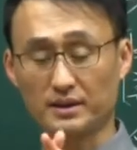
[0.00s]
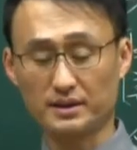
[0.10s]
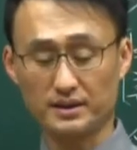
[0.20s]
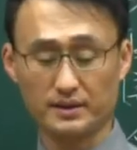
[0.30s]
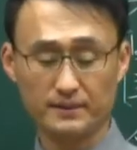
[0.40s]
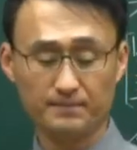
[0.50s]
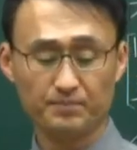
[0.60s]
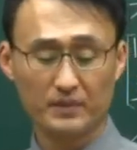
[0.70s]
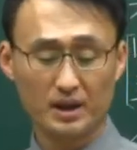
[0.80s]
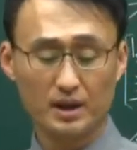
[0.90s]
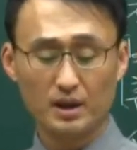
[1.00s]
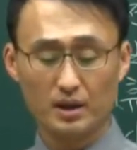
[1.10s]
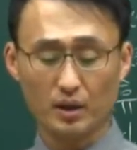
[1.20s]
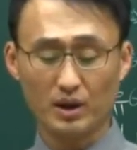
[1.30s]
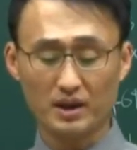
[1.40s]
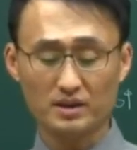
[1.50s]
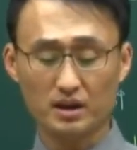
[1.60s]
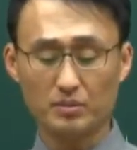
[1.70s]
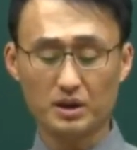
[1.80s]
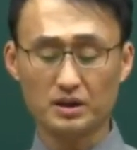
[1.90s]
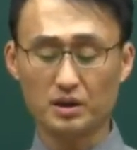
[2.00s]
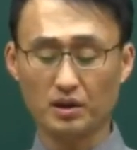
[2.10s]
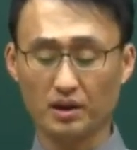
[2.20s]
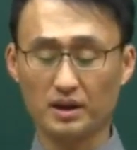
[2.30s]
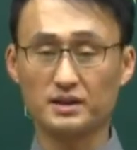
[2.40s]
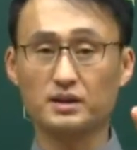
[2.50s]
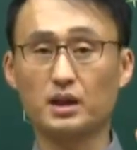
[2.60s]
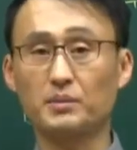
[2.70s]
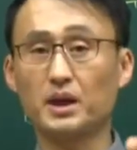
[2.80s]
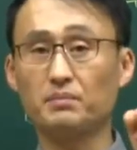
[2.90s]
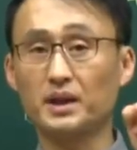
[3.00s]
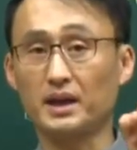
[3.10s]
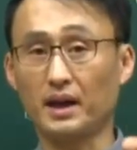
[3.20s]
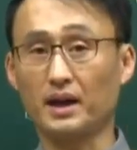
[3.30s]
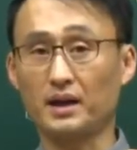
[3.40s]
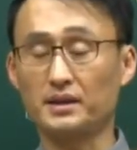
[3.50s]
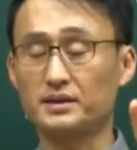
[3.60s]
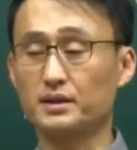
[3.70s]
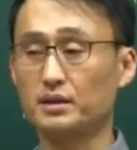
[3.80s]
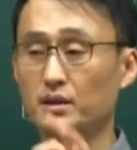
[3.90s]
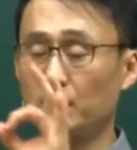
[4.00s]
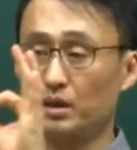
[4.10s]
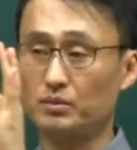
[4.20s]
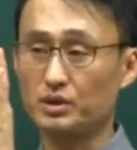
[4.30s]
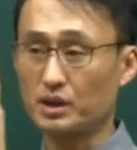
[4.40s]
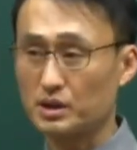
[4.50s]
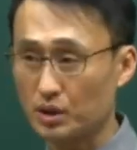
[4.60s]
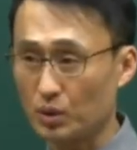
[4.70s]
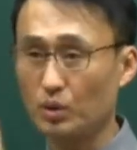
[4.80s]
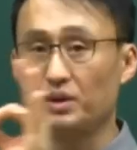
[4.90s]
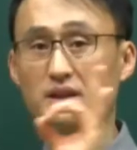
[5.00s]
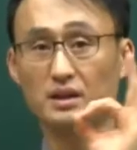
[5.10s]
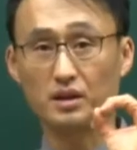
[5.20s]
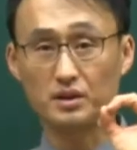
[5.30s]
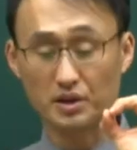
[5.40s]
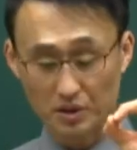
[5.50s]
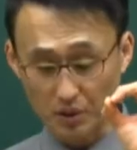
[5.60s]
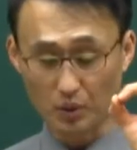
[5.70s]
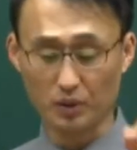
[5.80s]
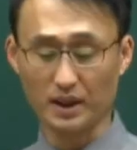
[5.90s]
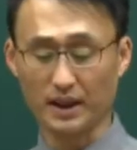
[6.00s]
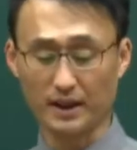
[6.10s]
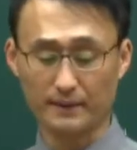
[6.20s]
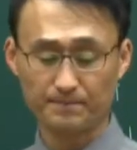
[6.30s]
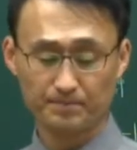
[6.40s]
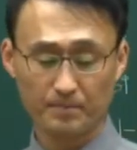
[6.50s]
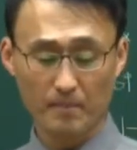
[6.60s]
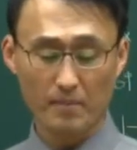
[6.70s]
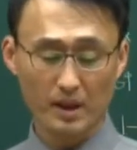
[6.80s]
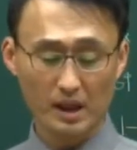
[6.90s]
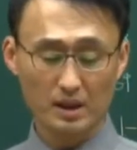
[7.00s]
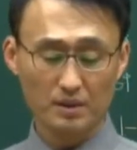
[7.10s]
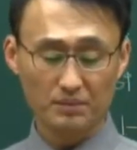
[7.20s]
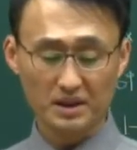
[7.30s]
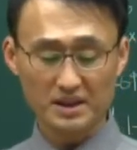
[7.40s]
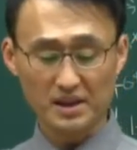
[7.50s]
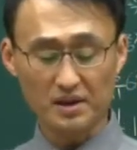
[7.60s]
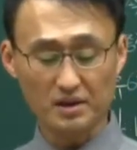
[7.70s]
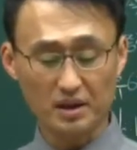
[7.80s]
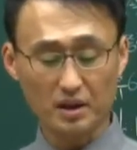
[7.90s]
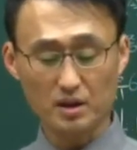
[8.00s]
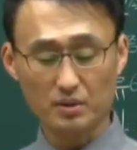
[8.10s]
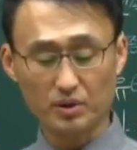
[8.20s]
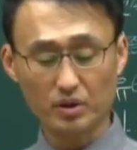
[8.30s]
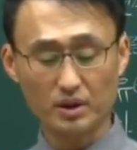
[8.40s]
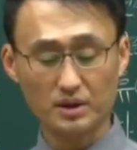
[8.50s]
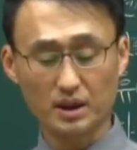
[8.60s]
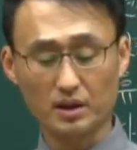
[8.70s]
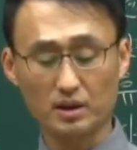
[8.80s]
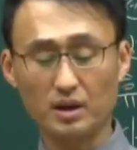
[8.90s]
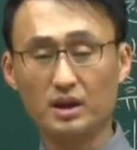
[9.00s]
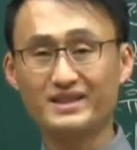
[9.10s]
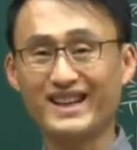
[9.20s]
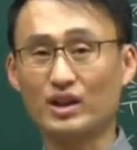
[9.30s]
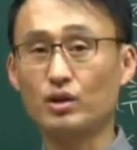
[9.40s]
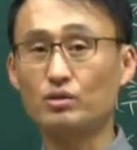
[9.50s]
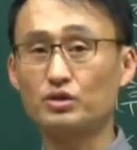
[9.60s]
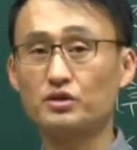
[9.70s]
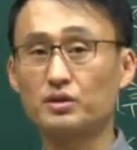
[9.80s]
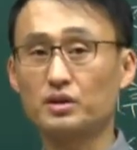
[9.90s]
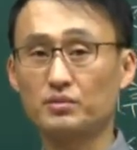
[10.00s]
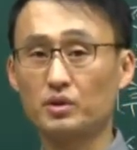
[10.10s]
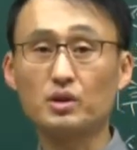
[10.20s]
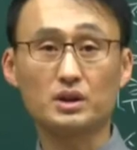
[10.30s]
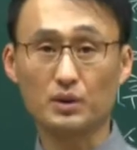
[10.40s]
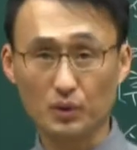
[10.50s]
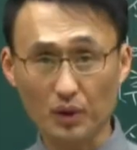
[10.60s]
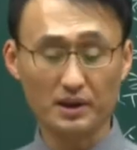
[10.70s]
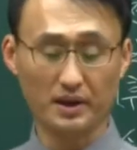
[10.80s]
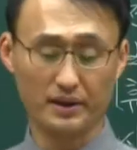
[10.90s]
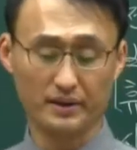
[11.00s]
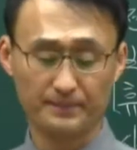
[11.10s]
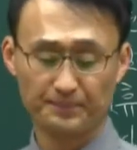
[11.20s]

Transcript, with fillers: X. 네, 확인 설명서 거래 계약서 서명 및 날인 안 했어, 업무 정지 O, 자격 정지도 O다. 근데 자격 정지 처분권자는 자격 취소 처분권자하고 똑같아요.